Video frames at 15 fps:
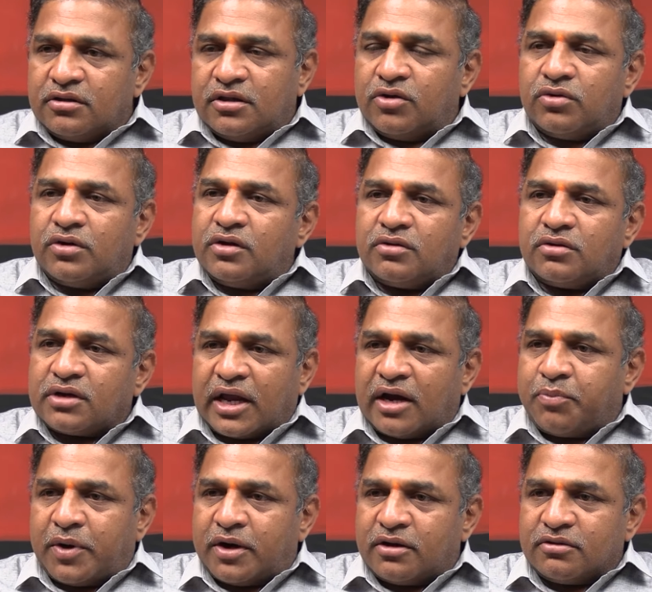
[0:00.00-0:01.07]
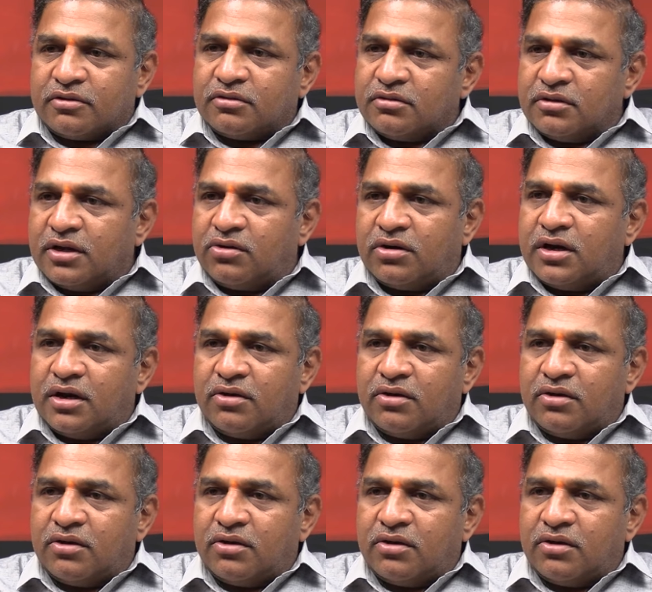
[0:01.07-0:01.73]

దేవుడు కనపడ్డు దేవుడు hmm.